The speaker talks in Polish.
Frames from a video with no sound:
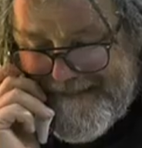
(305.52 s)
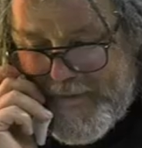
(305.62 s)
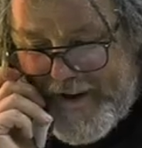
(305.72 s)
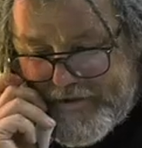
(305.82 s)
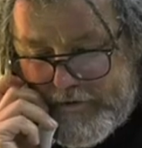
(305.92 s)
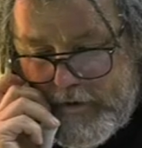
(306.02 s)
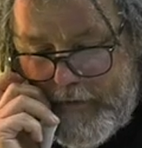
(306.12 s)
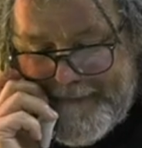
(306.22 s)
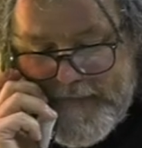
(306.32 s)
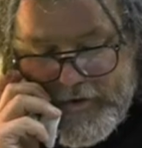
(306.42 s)
Masz.
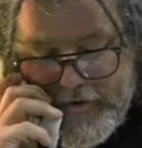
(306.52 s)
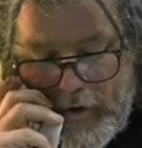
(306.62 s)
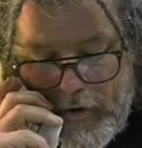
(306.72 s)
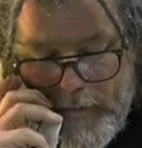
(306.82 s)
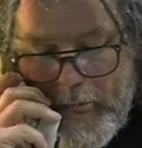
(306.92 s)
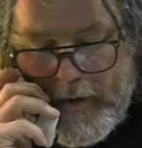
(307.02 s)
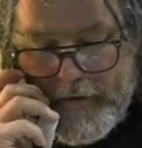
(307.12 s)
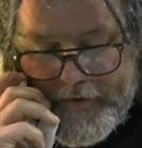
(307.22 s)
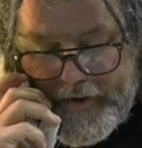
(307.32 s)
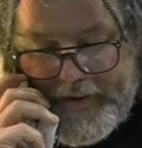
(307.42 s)
Wiesz co,
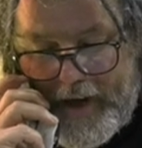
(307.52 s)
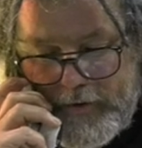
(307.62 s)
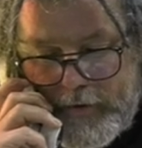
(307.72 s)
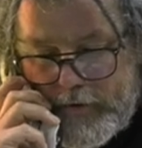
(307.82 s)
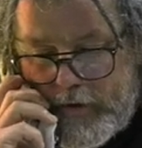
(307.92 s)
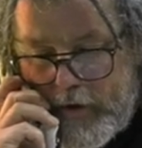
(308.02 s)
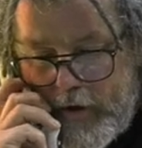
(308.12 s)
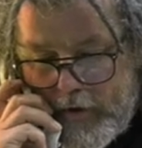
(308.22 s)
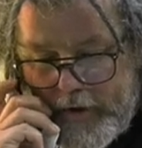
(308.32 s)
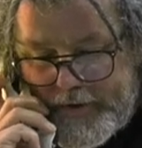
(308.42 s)
zeskanuj
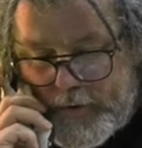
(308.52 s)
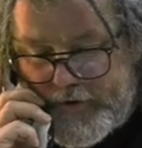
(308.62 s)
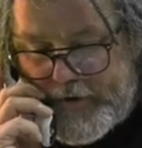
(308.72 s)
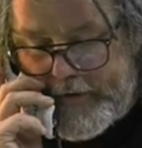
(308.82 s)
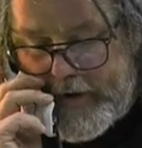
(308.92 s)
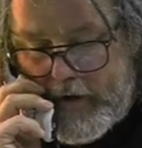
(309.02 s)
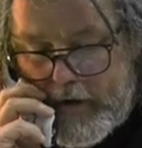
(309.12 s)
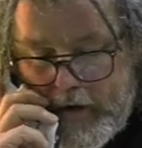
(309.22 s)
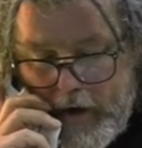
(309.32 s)
jedną stronę